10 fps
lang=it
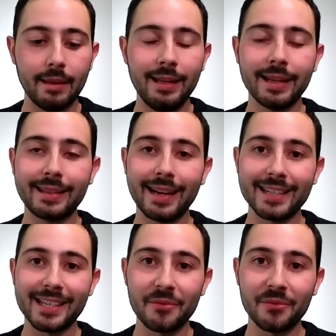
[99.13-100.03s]
Il Natale
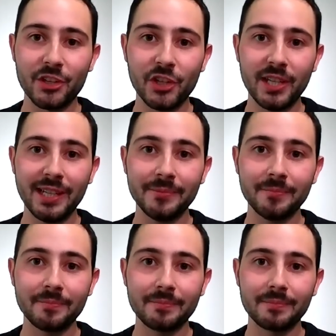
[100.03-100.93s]
si avvicina,
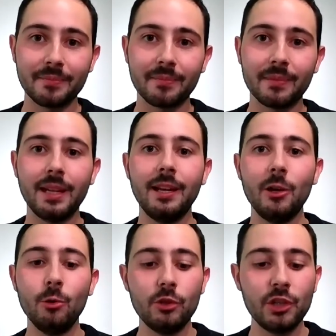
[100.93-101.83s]
le
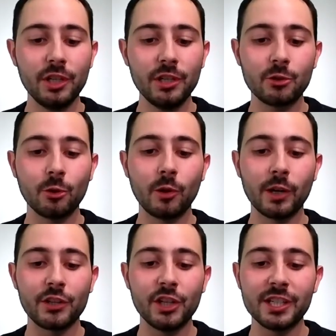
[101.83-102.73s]
luci sono
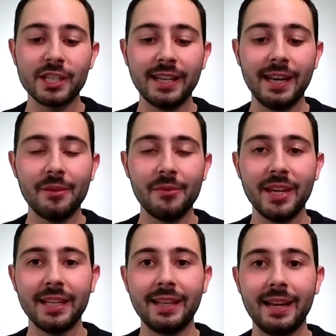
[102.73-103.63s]
accese nelle
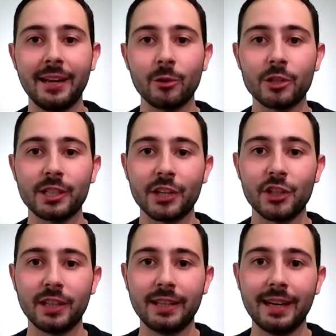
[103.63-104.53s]
vie della nostra
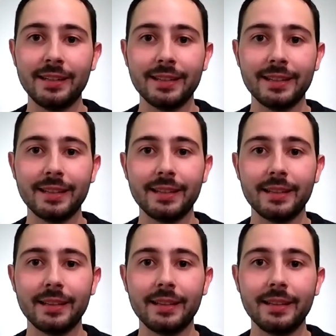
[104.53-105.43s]
città,
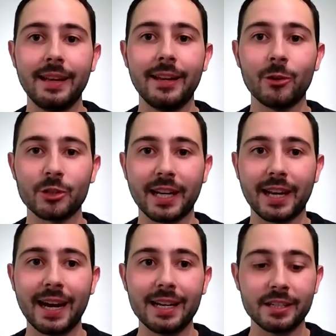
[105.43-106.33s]
delle nostre
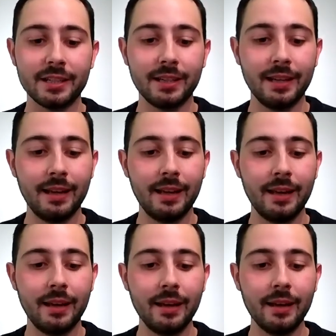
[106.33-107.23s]
case
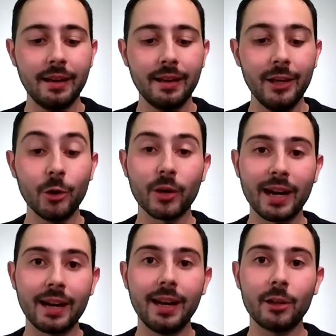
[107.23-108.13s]
e ora
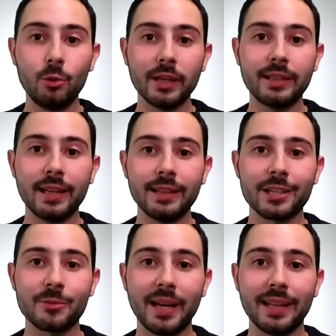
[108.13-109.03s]
anche la tua tenda
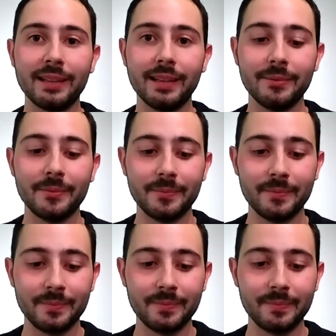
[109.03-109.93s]
splende.
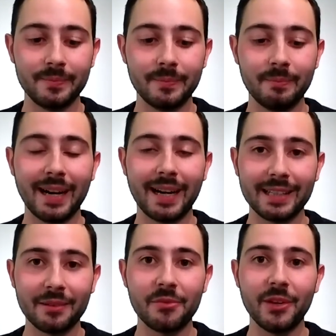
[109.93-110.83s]
Manca
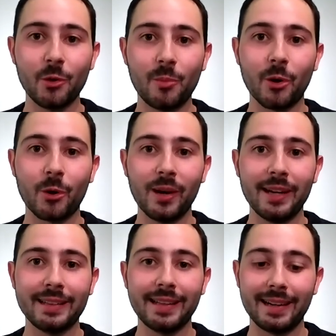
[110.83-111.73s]
davvero poco al
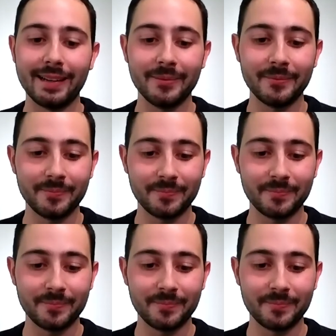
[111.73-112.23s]
Natale.